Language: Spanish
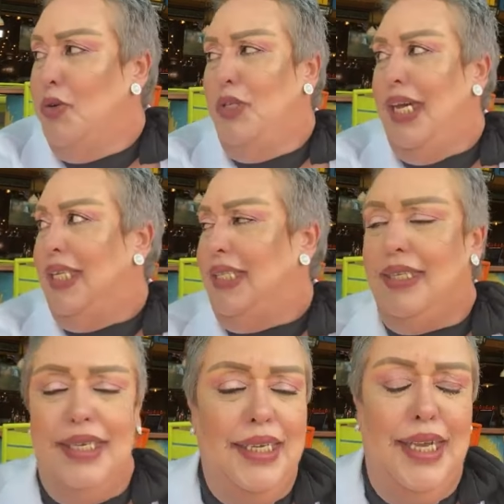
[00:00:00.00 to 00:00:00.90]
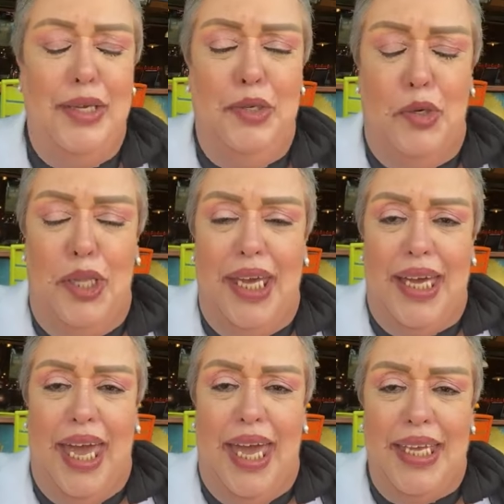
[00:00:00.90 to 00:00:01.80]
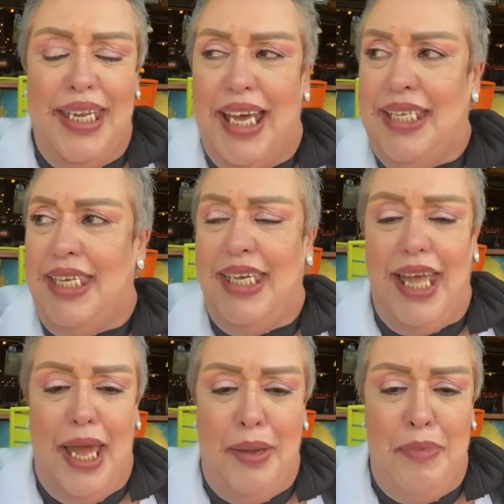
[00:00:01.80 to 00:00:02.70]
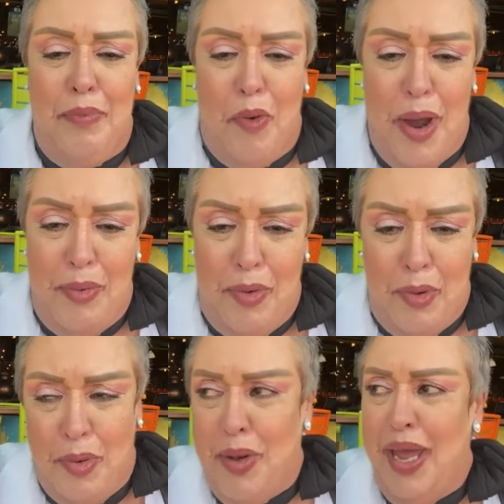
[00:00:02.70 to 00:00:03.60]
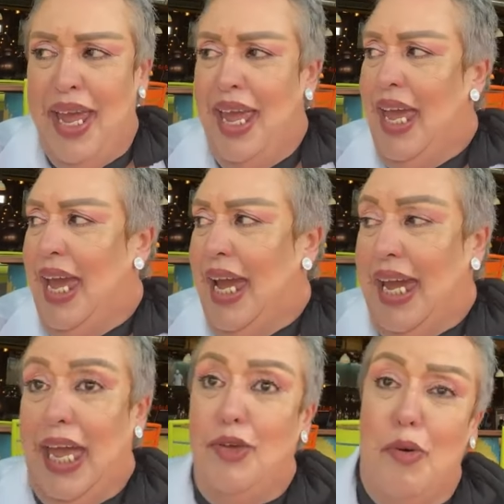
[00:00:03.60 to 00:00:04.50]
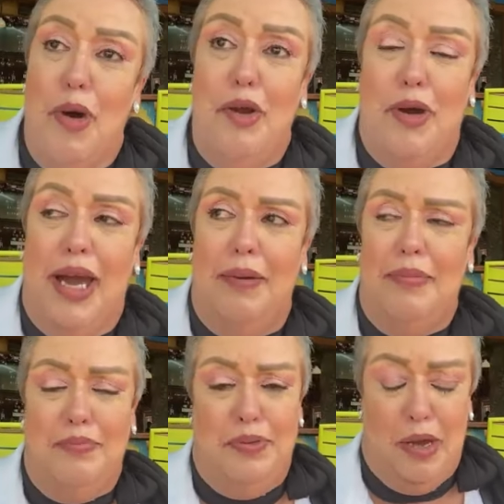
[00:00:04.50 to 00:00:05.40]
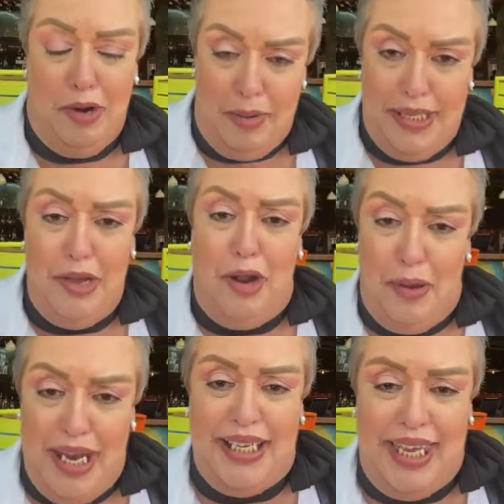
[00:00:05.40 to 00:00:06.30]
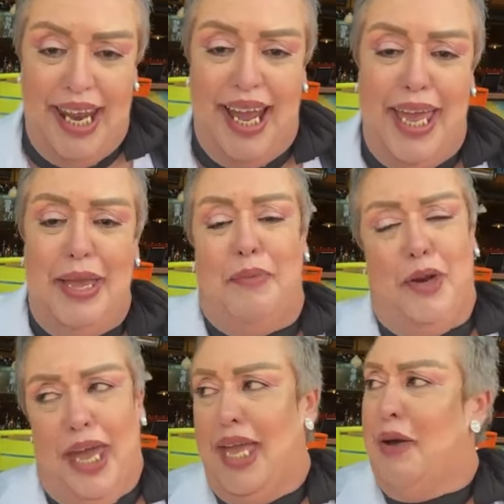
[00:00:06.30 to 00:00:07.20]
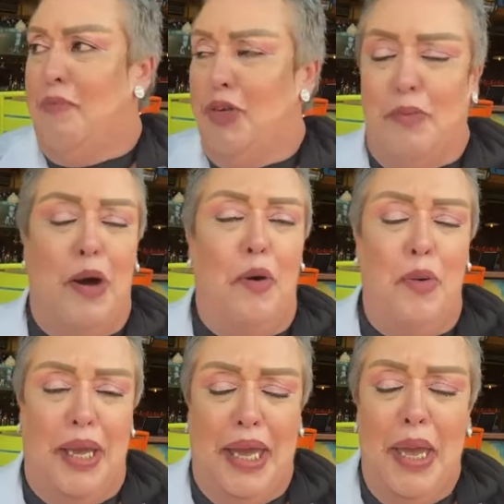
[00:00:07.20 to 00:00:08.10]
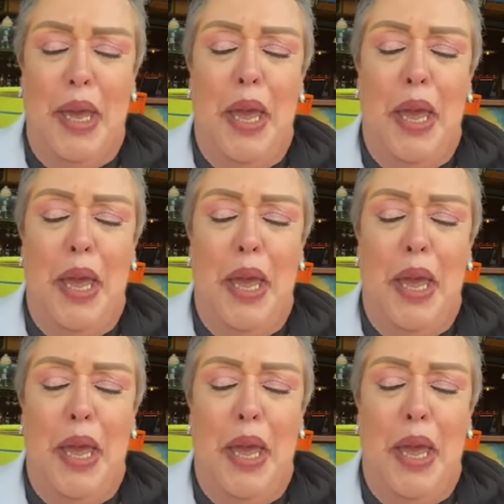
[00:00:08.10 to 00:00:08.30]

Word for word: Judith, Judith que es nacida en mi pueblo, que yo, bueno, seguramente yo la vi nacer a ella, porque ella es mucho más joven,